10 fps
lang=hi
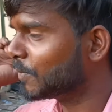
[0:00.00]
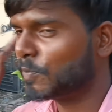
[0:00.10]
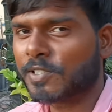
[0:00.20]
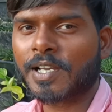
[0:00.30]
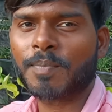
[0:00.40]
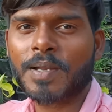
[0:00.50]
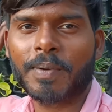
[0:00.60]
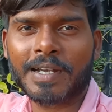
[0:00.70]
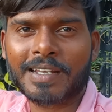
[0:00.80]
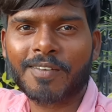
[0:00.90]
एक पीछे हमने
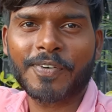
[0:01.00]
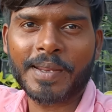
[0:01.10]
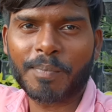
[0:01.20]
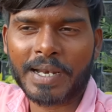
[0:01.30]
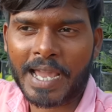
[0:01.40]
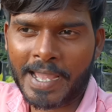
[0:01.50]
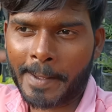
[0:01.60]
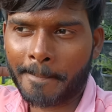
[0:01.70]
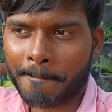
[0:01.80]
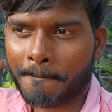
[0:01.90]
वर्टिकल फ्रेम बनाया
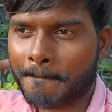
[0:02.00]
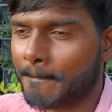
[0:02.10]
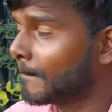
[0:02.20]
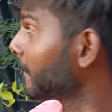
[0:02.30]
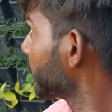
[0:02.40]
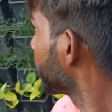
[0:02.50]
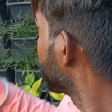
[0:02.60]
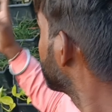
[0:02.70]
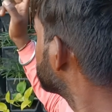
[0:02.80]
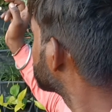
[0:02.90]
है
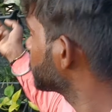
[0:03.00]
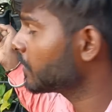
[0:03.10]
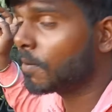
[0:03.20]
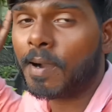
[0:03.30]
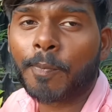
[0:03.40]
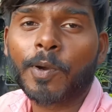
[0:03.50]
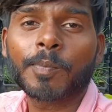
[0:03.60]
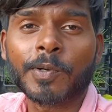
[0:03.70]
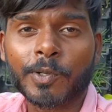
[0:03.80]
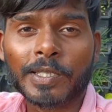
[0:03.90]
इसलिए हम आपको एक
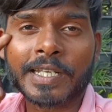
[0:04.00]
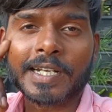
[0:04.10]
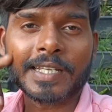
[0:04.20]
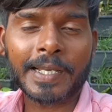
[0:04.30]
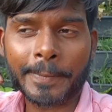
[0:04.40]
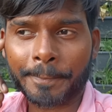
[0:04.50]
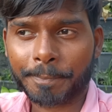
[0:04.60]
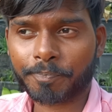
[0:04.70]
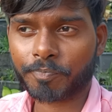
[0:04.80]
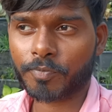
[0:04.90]
वीडियो देंगे ठीक है
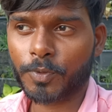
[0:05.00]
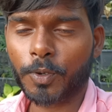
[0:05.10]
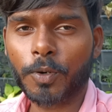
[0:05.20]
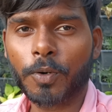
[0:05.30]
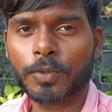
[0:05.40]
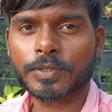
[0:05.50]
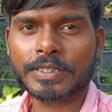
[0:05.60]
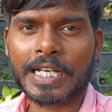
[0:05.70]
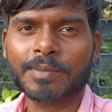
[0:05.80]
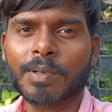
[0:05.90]
तो
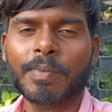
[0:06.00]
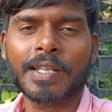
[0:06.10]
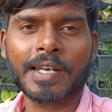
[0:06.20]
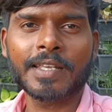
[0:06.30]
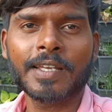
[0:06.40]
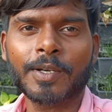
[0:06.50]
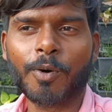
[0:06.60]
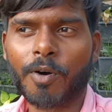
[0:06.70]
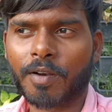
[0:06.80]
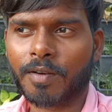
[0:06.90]
साथ में बने रहिए
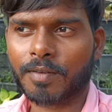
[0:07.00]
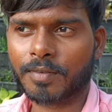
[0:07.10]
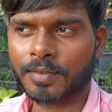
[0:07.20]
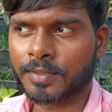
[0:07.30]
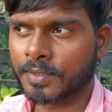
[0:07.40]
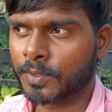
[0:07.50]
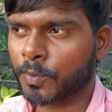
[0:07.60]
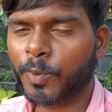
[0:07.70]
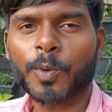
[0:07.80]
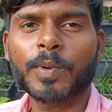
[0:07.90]
और
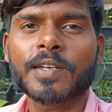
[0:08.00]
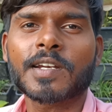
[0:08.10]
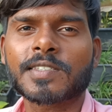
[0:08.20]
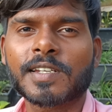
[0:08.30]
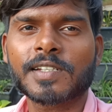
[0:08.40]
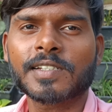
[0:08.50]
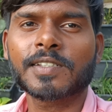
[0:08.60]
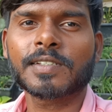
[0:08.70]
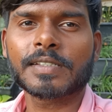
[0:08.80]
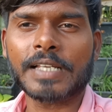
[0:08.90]
कोई भी नर्सरी की
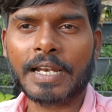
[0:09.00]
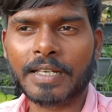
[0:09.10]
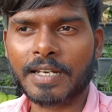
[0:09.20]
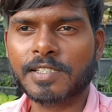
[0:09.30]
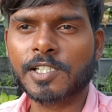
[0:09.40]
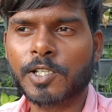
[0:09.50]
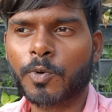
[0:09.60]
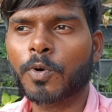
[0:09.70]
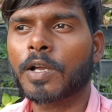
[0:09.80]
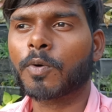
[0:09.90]
जानकारी चाहिए
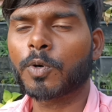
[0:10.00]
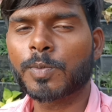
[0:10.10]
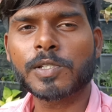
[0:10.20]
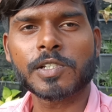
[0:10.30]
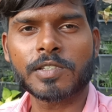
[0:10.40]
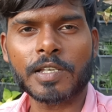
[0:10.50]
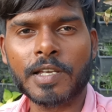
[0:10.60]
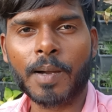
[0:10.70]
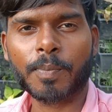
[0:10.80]
हो या कोई भी चीज़ चाहिए